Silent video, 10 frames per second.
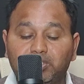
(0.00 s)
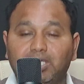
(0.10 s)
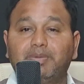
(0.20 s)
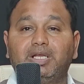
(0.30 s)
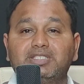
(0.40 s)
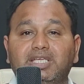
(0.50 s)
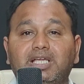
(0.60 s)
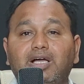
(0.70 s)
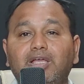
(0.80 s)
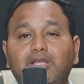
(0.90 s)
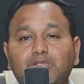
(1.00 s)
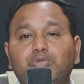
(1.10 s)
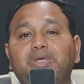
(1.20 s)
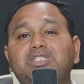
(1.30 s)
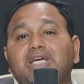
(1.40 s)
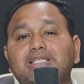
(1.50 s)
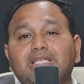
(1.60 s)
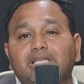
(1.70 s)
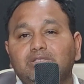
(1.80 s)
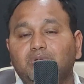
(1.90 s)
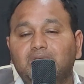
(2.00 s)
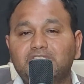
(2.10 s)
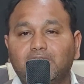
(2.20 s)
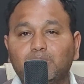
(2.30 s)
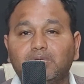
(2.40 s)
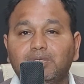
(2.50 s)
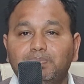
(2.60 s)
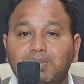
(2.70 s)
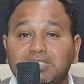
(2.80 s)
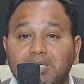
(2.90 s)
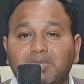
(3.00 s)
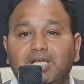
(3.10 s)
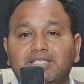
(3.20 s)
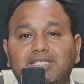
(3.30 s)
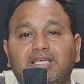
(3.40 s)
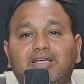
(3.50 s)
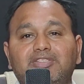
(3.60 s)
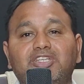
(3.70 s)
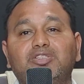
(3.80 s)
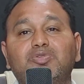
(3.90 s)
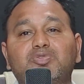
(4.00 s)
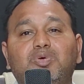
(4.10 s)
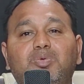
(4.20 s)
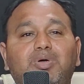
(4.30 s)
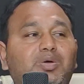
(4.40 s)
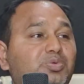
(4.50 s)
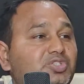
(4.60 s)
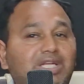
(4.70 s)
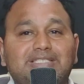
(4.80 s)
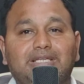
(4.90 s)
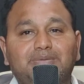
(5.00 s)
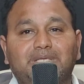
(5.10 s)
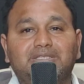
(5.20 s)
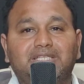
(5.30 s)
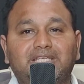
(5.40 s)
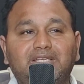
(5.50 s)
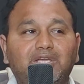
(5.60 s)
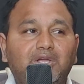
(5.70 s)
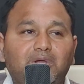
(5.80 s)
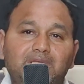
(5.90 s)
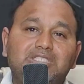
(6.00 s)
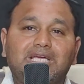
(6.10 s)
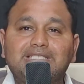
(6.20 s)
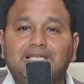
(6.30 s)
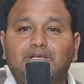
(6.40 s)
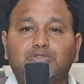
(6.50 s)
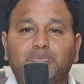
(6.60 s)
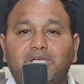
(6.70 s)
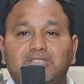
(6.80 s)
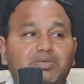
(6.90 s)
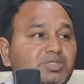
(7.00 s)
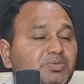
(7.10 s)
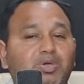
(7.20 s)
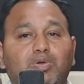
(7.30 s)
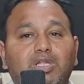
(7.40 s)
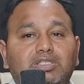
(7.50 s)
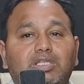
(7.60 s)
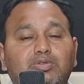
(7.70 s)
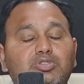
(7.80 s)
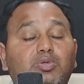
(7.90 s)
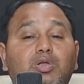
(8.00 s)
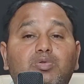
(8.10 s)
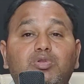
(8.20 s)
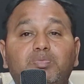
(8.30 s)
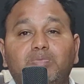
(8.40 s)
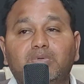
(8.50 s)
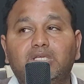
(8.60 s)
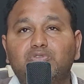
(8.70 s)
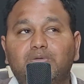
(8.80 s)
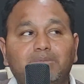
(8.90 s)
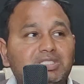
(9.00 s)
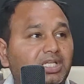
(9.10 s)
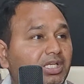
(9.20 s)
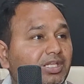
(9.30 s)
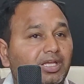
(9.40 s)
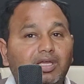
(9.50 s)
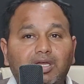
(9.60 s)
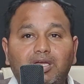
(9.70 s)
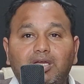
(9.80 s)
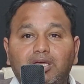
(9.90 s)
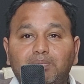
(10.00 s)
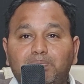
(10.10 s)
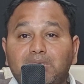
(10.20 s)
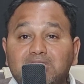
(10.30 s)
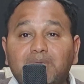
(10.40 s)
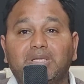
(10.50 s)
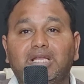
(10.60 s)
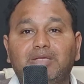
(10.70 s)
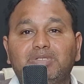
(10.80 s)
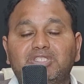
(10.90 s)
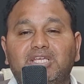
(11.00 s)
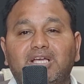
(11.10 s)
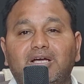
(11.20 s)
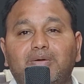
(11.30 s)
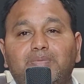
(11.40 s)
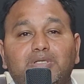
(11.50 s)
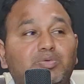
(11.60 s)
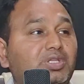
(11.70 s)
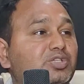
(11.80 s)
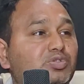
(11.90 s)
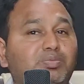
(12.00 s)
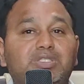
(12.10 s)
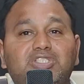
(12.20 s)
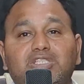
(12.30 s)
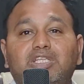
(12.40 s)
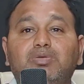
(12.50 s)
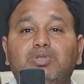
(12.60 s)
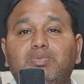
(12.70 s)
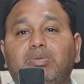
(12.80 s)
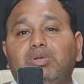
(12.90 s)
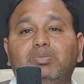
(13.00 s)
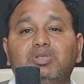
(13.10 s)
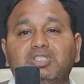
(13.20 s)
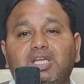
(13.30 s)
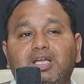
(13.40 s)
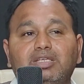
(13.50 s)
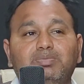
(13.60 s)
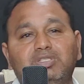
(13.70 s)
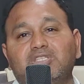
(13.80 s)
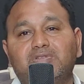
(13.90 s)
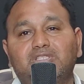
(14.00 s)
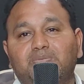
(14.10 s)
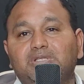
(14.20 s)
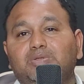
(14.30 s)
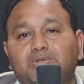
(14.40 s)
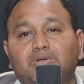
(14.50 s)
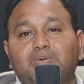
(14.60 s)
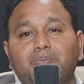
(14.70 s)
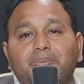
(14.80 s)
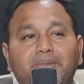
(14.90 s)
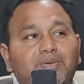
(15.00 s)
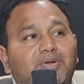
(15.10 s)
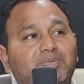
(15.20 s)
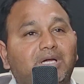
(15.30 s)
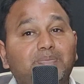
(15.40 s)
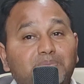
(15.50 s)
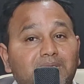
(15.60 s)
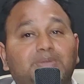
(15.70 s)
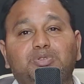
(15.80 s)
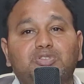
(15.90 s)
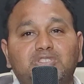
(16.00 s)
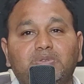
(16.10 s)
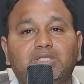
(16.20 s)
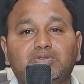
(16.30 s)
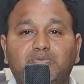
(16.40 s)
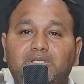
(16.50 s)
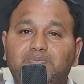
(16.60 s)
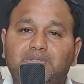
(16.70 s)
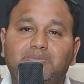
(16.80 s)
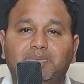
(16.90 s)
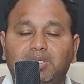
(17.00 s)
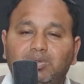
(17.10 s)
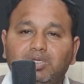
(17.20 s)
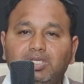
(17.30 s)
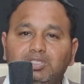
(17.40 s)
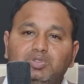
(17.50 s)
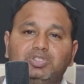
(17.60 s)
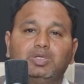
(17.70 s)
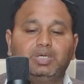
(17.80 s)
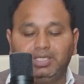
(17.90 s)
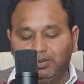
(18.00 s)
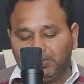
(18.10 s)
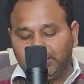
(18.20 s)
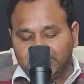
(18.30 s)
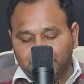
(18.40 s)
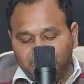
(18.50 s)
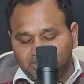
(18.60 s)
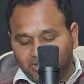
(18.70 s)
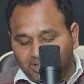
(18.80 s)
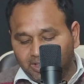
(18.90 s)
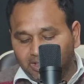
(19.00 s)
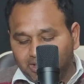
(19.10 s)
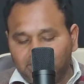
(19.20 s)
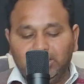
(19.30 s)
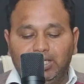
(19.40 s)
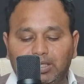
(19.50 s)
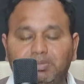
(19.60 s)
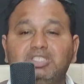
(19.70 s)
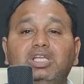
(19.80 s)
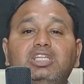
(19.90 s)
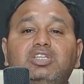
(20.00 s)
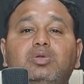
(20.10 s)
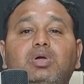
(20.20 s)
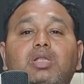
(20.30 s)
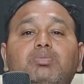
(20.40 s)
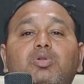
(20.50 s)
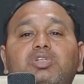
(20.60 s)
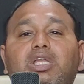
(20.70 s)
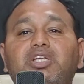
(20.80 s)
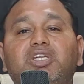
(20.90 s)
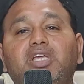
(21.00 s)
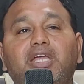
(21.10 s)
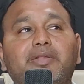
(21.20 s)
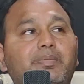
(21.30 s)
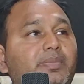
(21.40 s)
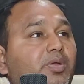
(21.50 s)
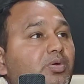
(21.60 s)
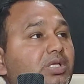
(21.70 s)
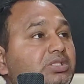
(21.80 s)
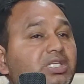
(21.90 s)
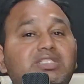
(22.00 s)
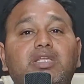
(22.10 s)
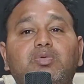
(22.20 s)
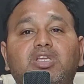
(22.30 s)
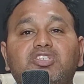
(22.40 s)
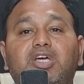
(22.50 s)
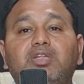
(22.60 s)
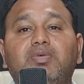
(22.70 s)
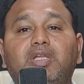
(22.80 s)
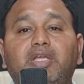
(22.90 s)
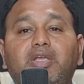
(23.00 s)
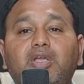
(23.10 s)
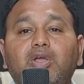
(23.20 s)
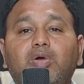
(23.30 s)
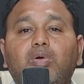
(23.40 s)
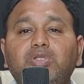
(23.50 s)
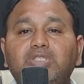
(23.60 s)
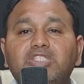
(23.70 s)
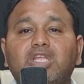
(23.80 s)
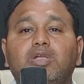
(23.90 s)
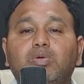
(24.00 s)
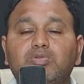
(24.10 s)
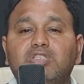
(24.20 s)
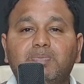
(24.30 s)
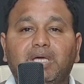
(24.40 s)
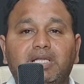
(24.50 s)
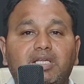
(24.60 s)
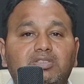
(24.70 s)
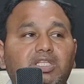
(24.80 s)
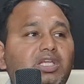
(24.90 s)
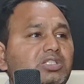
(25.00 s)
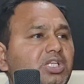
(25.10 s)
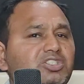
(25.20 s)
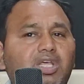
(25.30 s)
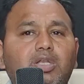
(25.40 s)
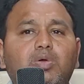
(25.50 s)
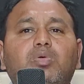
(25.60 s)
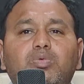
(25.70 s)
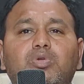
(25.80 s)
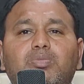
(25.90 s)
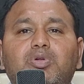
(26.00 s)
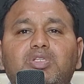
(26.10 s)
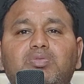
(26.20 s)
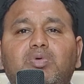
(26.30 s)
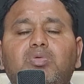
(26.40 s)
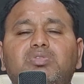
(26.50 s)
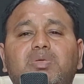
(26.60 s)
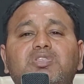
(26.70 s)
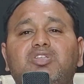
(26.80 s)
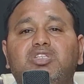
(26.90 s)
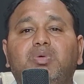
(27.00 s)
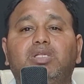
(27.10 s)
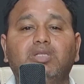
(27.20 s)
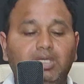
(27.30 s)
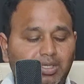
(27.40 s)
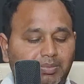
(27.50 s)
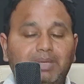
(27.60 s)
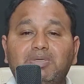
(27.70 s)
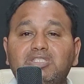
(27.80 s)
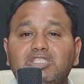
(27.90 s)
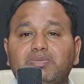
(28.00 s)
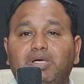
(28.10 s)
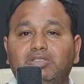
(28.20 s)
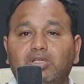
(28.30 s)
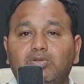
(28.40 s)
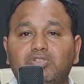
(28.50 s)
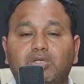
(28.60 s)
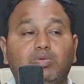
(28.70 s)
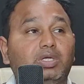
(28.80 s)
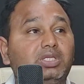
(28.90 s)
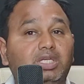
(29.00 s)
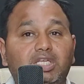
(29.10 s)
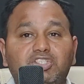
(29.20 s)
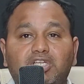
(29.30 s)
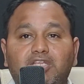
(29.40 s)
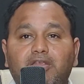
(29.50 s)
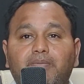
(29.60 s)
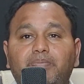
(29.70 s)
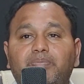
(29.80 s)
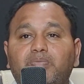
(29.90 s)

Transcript: उन्होंने क्या बनाना सीखा तो भाई चार साल के दौरान शाहरुख ने पिज़्ज़ा बनाना सीखा जी हाँ दोस्तों वो चार साल में कहते हैं कि ये चार साल का जो पीरियड था बीच में कोरोना था तो उस दौरान उन्होंने जो है बेसिकली पिज़्ज़ा बनाना भी सीखा बट उनके जो बच्चे थे उनके फैमिली मेम्बर्स ने कहा कि पिज़्ज़ा वीज़ा बंद करो और अब आप फिल्में बहुत अच्छी बनाते हो तो भाई आप फिल्में बनाओ तो शाहरुख खान ने अपना एक्सपीरियंस शेयर किया है बेसिकली शाहरुख खान मोर टैलेंटेड हैं और इतने सारे उनके चाहने वाले हैं और इतने सारे लोग उनसे प्यार करते हैं इतने सारे लोग उनको मोटिव और सबसे अच्छी बात भाई आप किसी से बात कर लो शाहरुख खान के नेचर की